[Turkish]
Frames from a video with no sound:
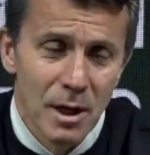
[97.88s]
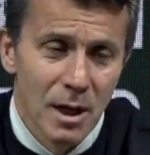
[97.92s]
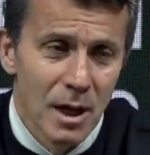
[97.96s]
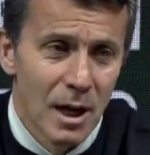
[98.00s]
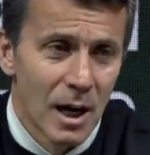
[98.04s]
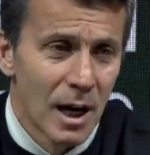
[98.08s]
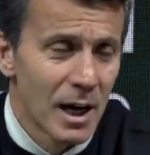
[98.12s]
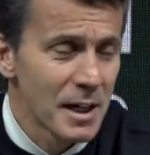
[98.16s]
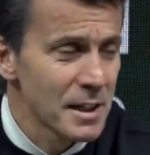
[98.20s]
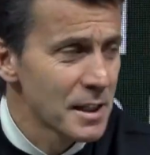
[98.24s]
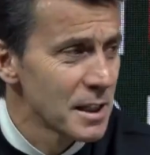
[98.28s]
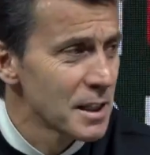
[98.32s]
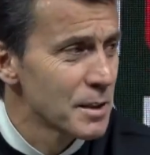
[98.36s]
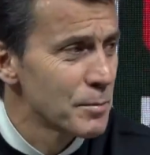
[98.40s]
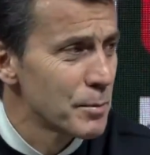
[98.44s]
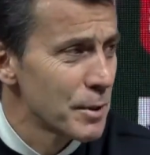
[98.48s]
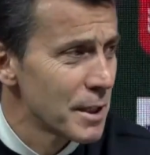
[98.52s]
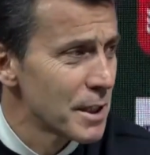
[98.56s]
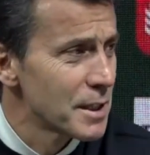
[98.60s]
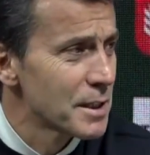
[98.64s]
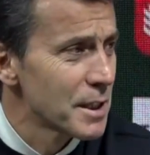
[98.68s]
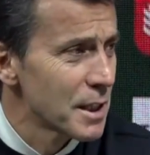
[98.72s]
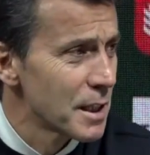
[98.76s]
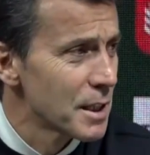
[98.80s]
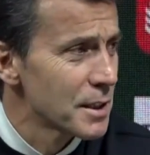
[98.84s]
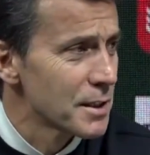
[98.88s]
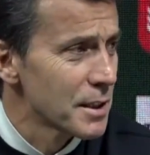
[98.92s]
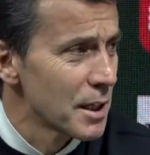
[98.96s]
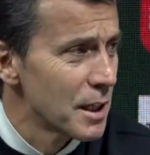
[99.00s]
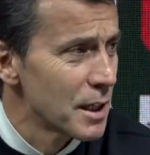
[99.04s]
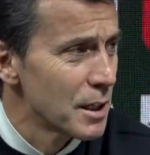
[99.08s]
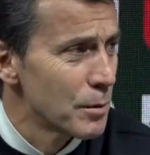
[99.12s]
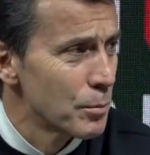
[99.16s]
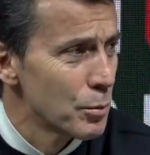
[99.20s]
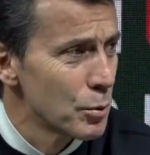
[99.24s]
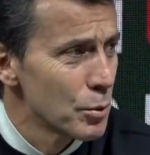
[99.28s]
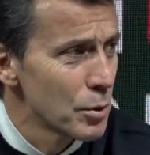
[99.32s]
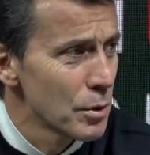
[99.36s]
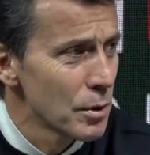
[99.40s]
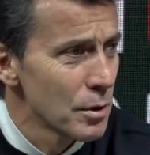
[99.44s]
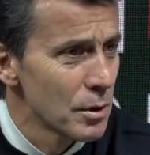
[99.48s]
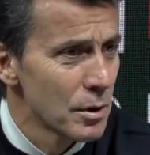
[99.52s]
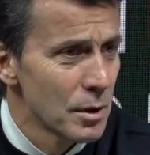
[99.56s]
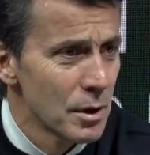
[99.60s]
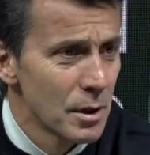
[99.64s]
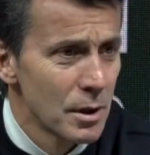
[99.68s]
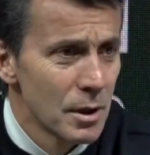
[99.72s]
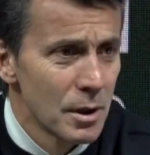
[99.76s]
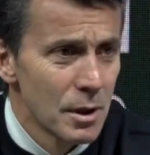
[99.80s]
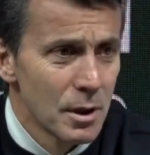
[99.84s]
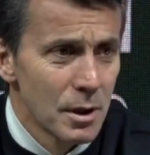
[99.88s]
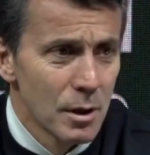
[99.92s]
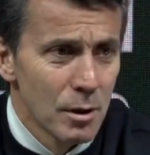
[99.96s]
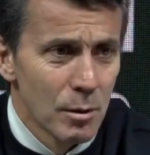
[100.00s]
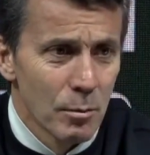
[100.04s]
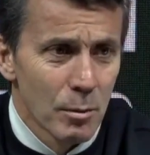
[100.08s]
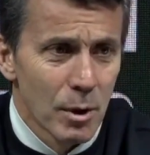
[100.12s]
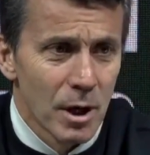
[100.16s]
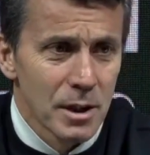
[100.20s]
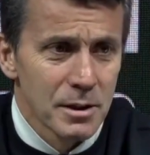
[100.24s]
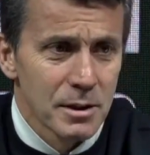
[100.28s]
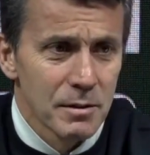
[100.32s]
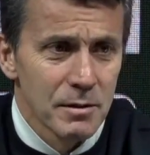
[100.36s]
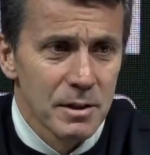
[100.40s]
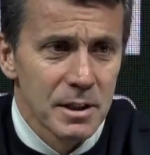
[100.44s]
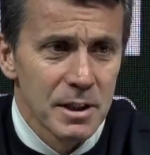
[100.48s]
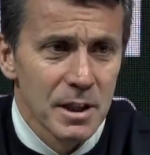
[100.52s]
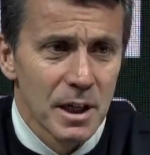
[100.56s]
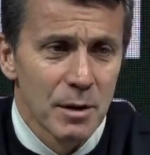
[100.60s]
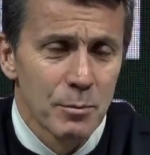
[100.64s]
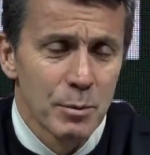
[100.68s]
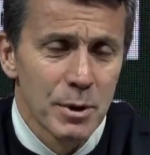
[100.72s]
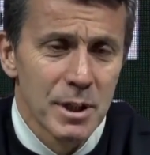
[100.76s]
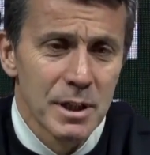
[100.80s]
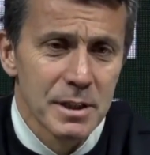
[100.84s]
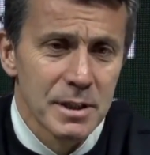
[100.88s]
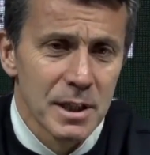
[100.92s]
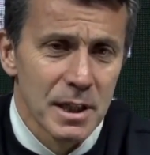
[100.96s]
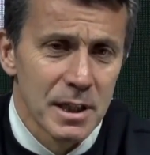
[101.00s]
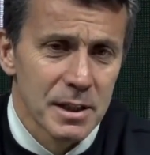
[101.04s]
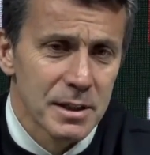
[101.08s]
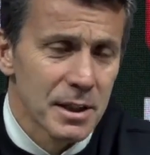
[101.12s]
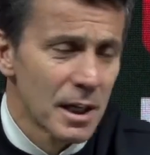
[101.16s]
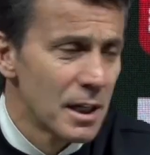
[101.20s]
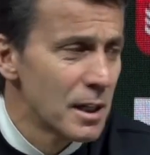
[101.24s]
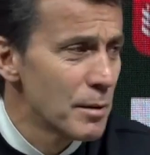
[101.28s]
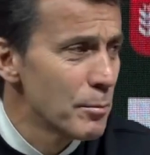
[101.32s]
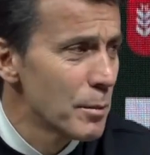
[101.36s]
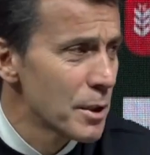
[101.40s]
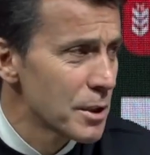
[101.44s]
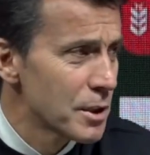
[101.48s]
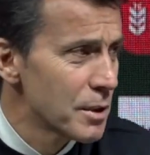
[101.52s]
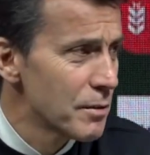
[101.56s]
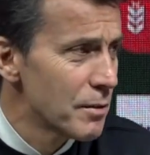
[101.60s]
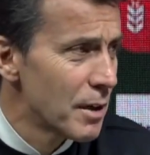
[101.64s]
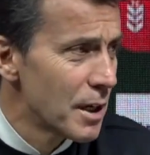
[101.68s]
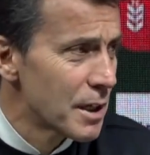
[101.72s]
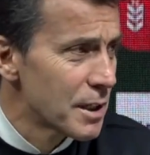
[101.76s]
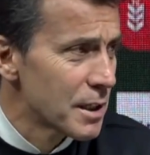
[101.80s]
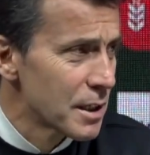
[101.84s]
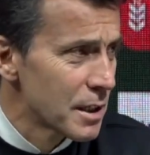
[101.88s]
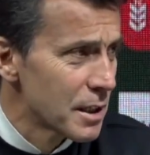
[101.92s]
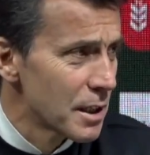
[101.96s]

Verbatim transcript: Herkes bireysel hata yapıyor. Maalesef iki tane bireysel hatayla maçı verdik